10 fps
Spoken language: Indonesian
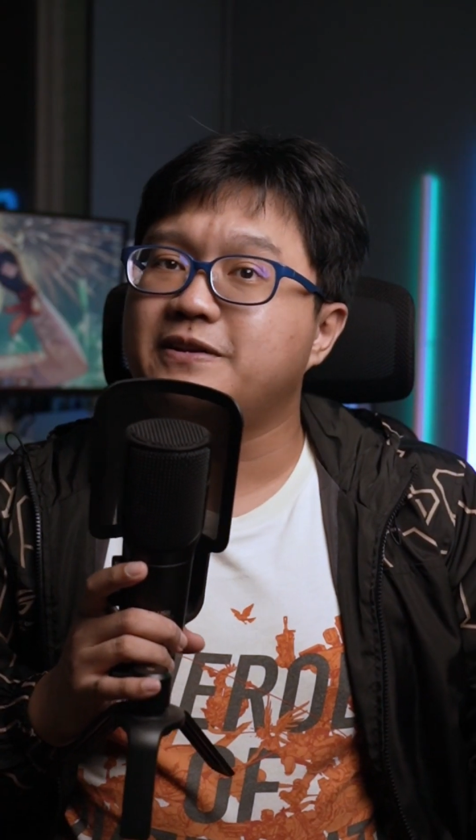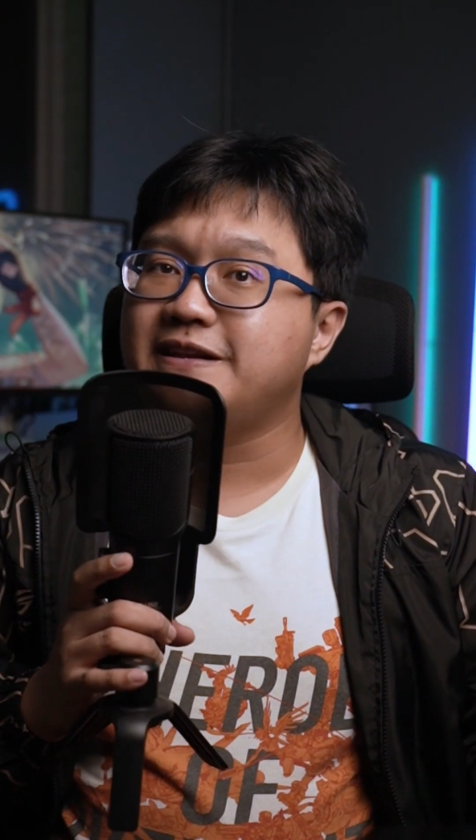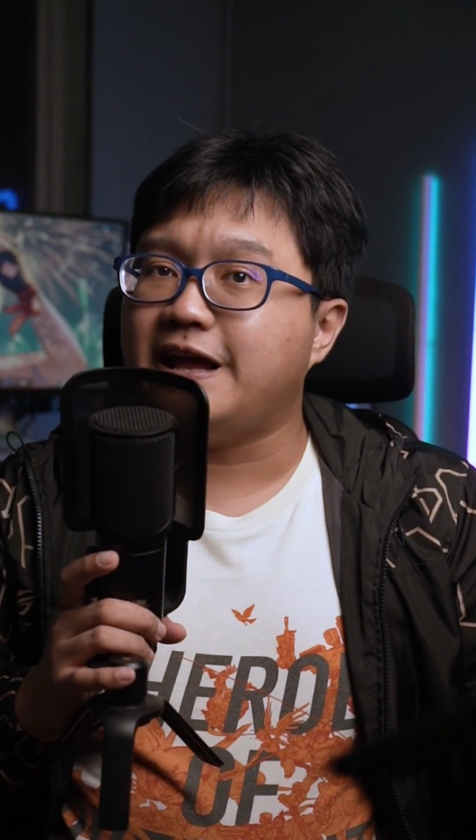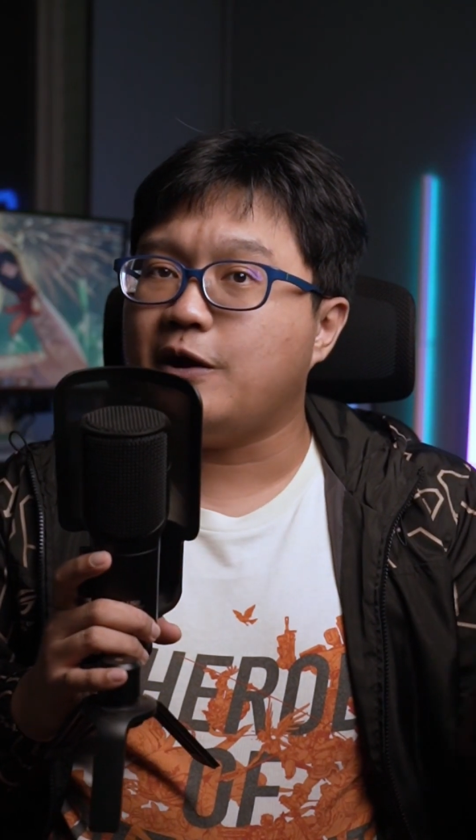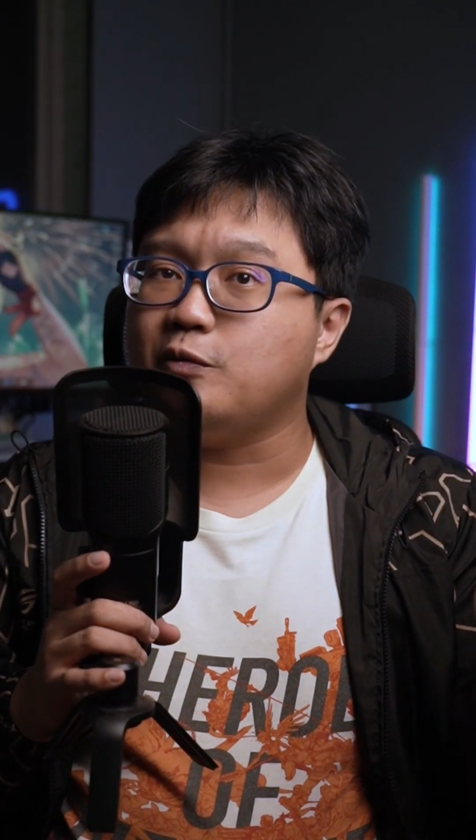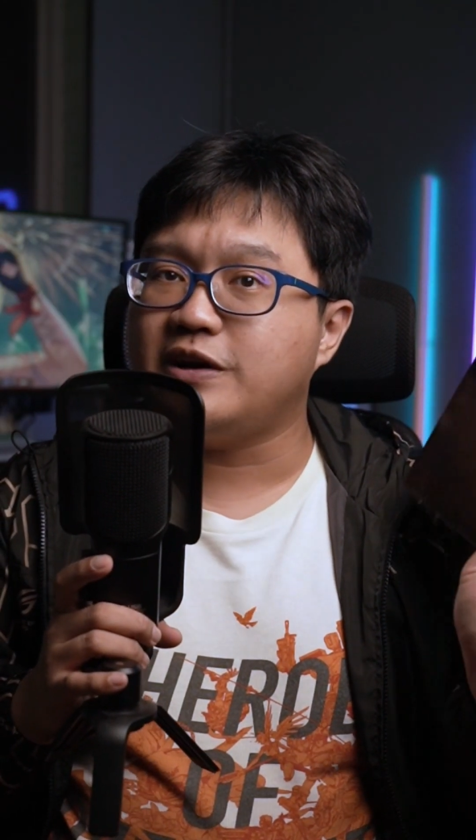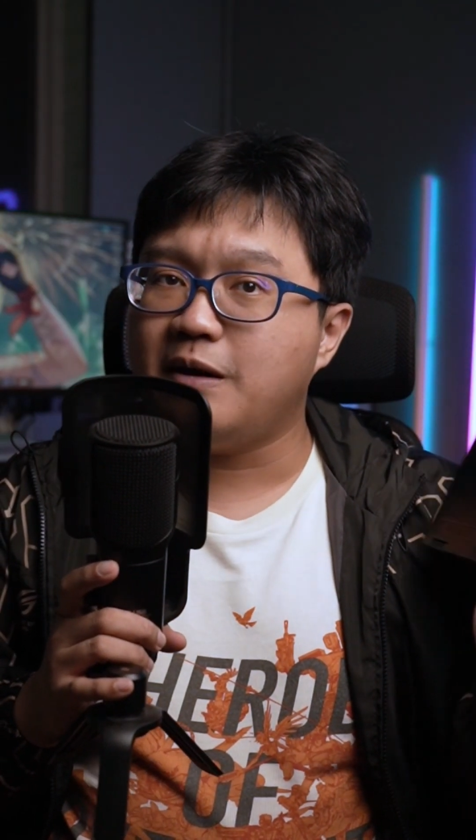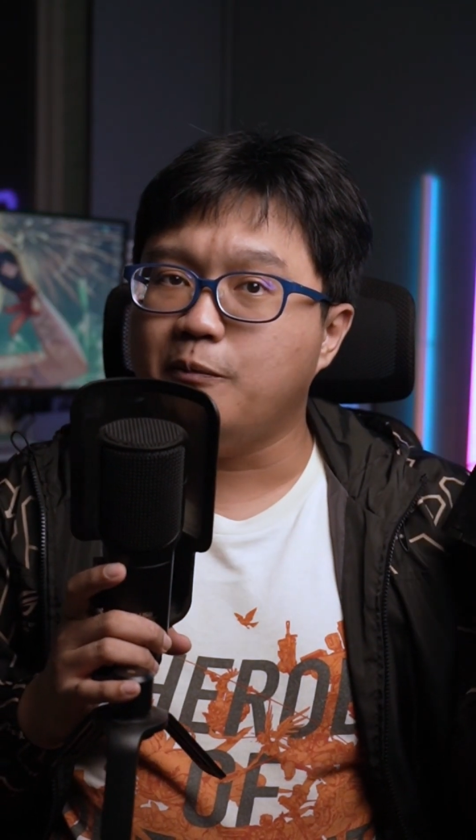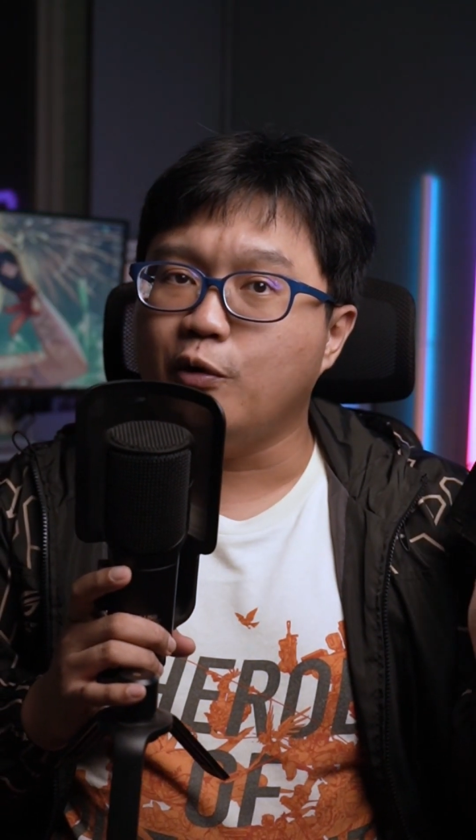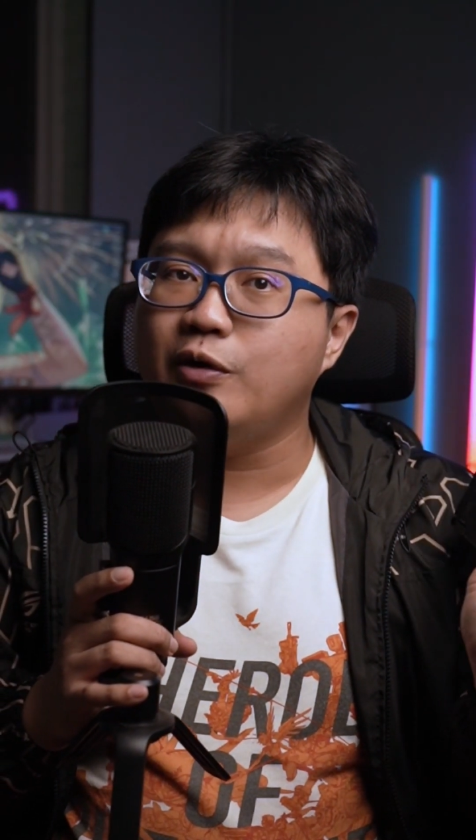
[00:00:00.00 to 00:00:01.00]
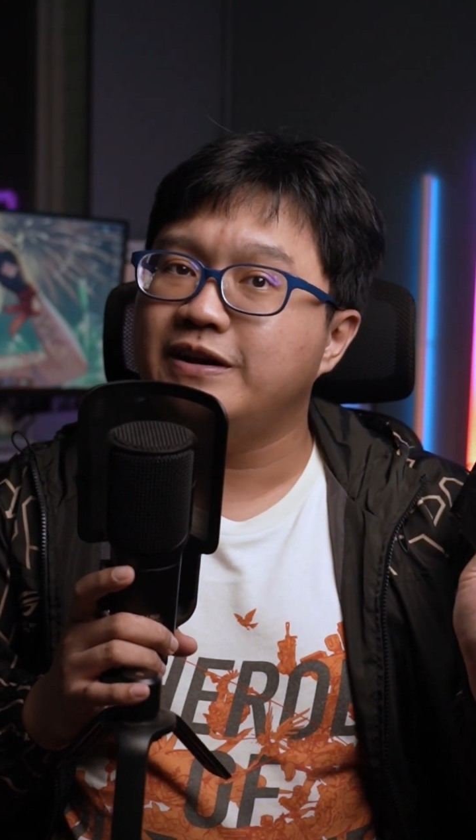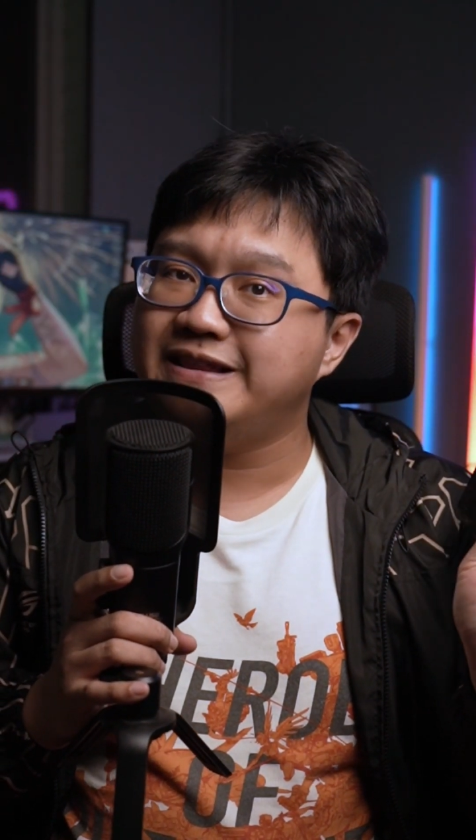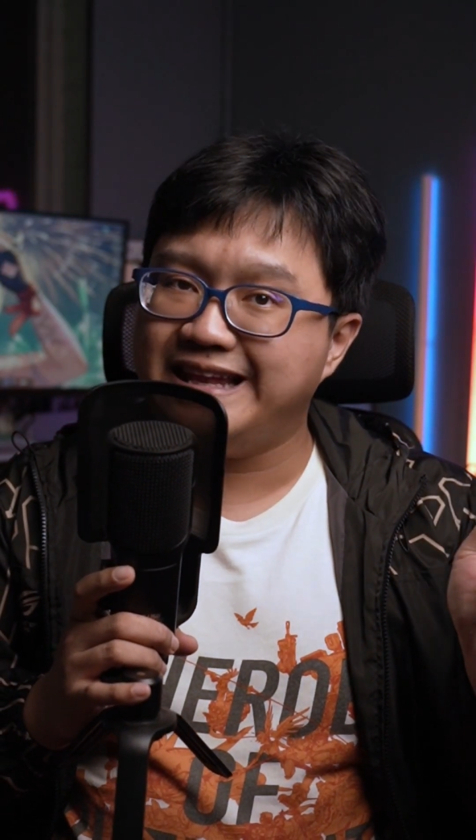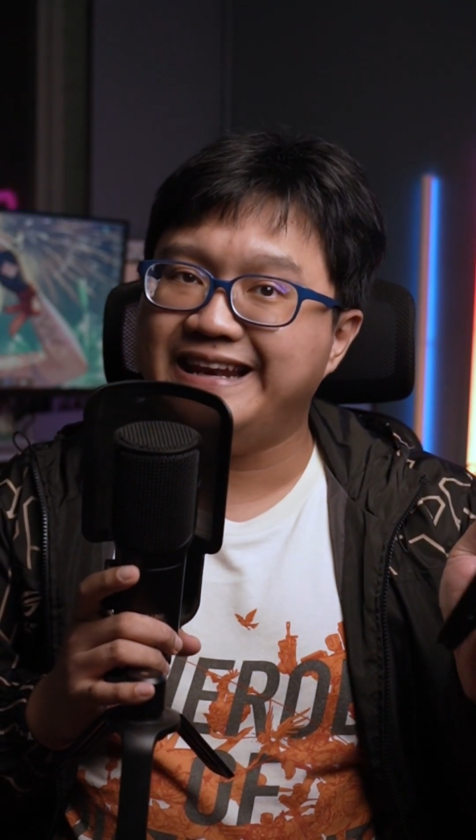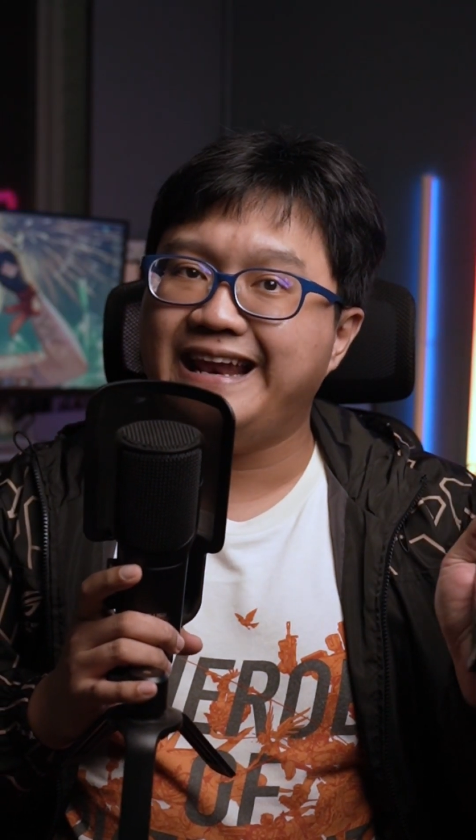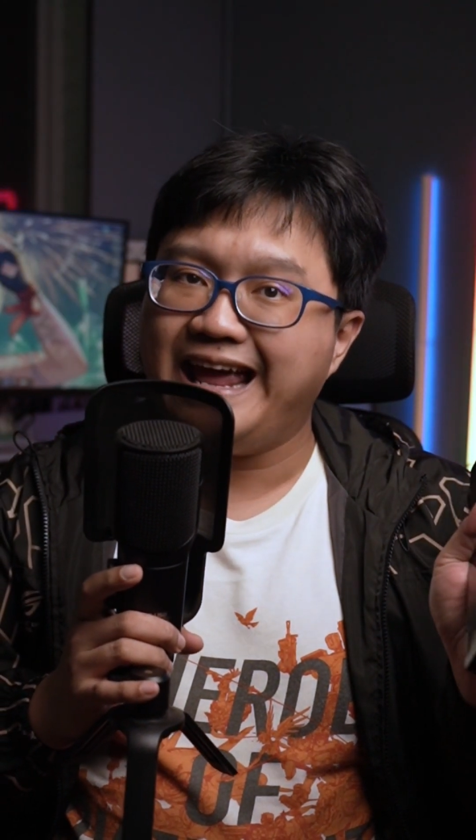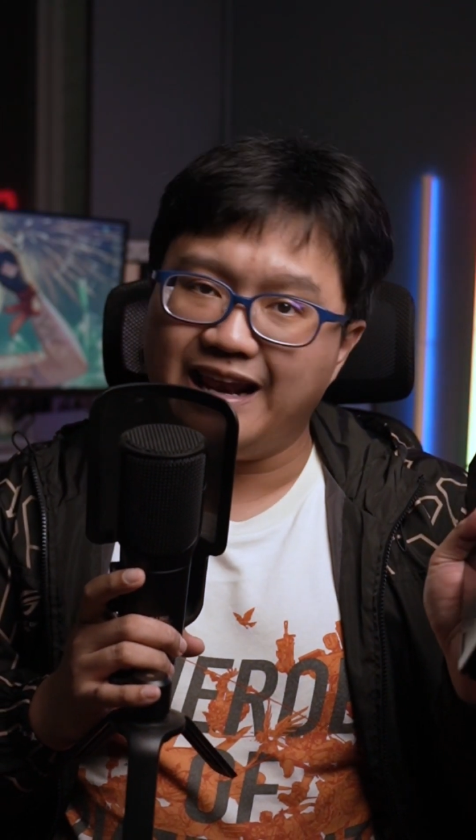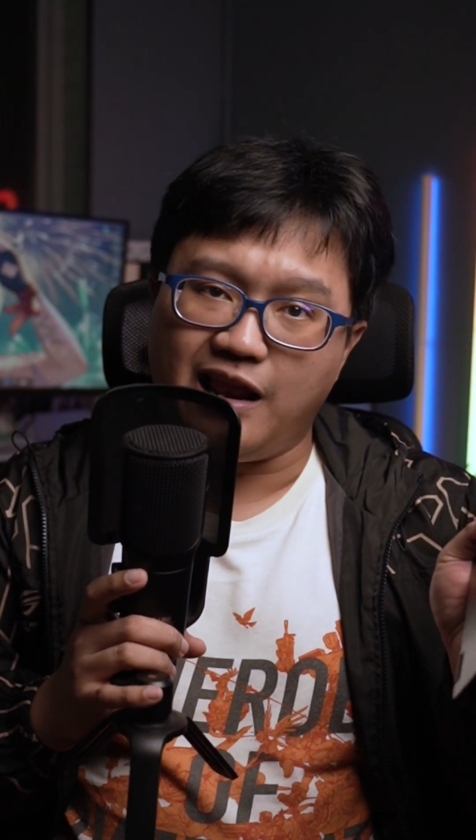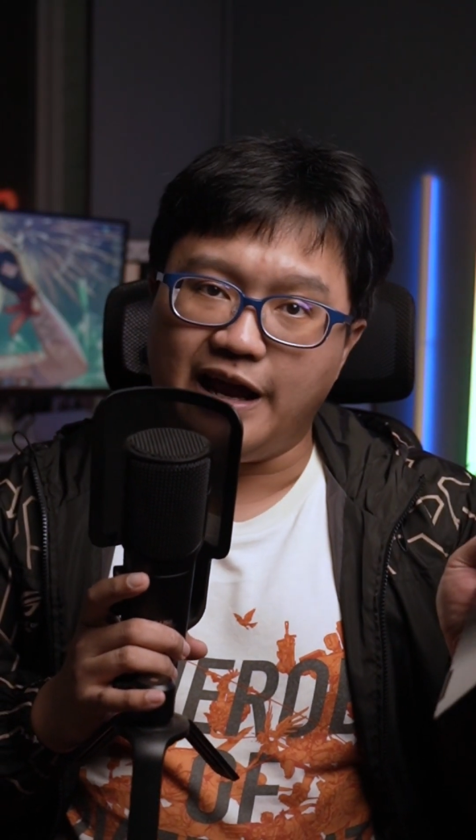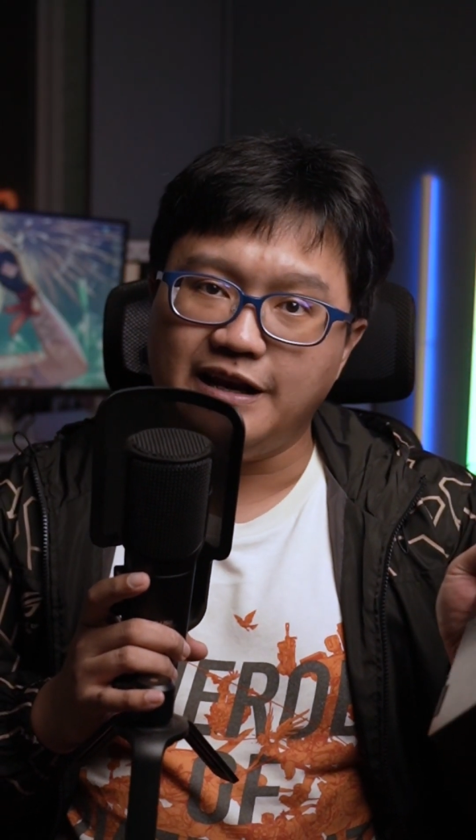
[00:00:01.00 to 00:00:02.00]
setara Ultrabook, thin
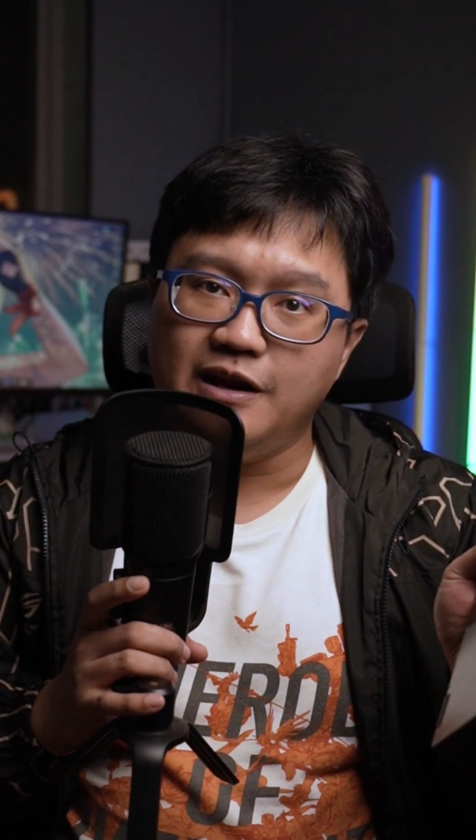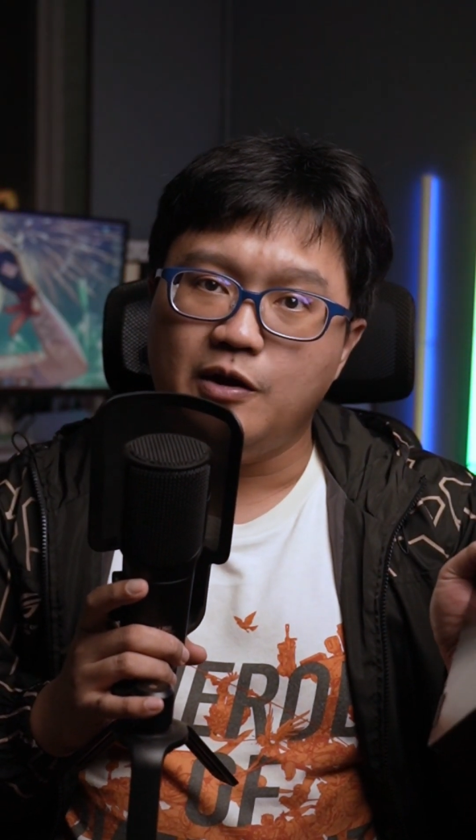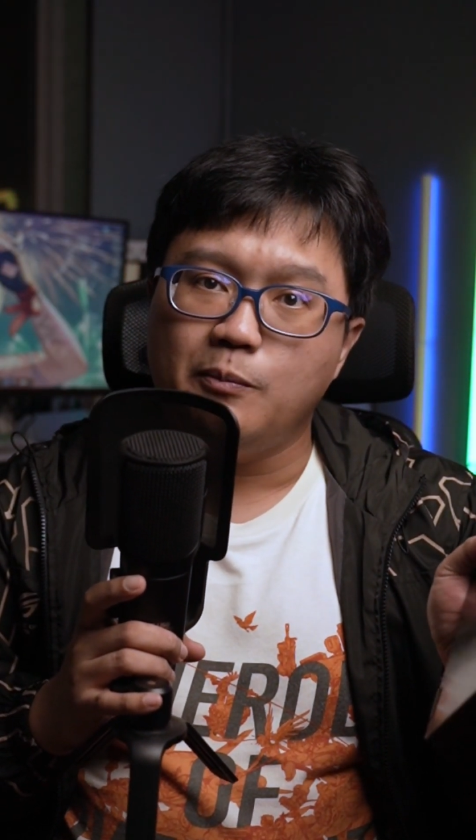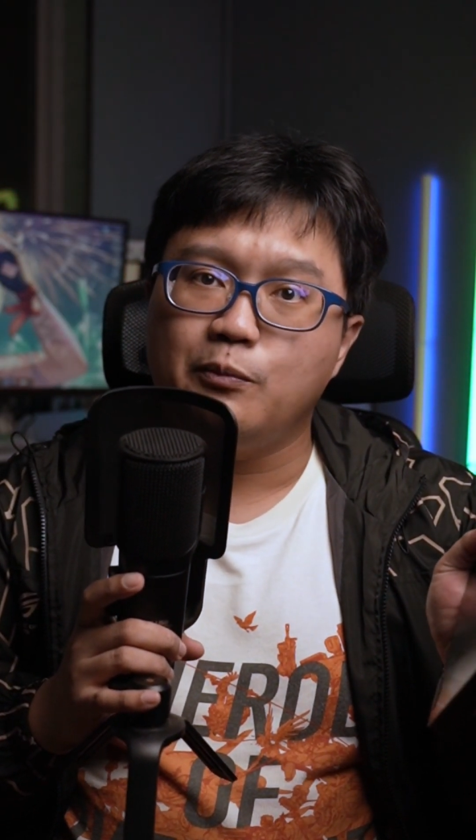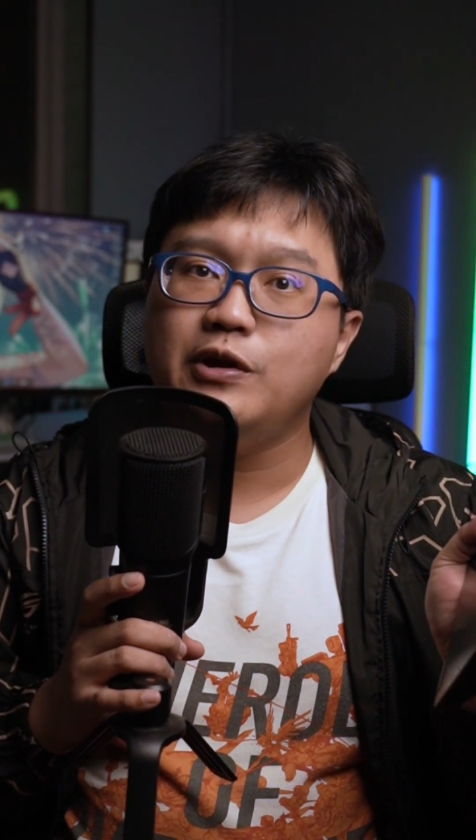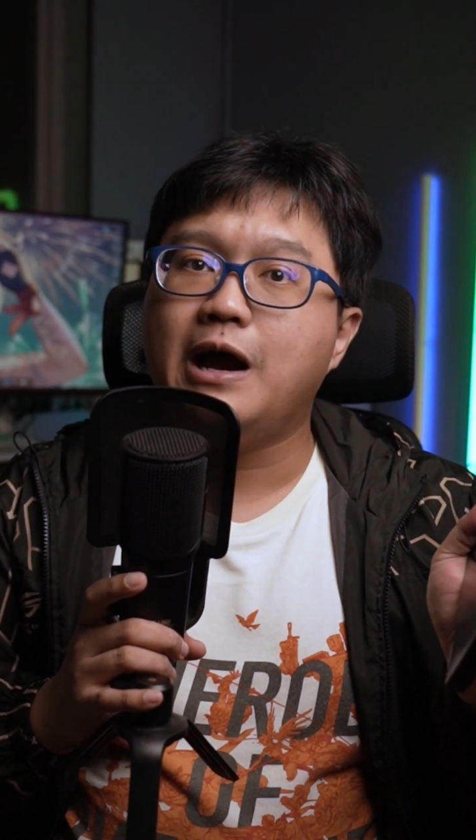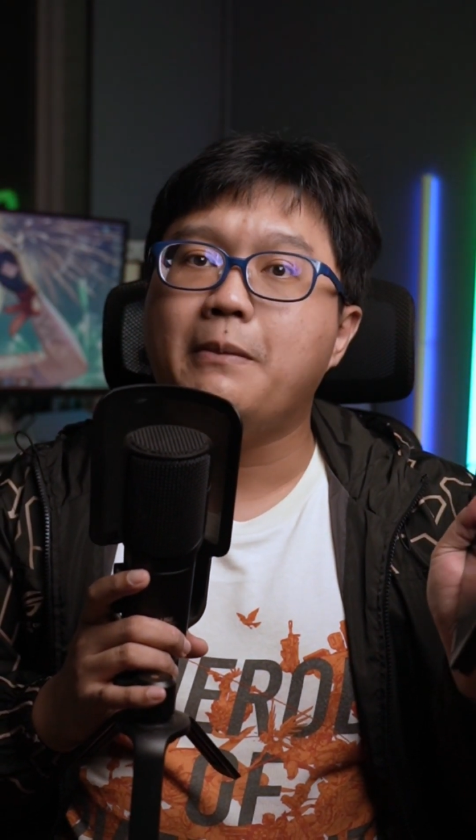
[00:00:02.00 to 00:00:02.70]
and light punya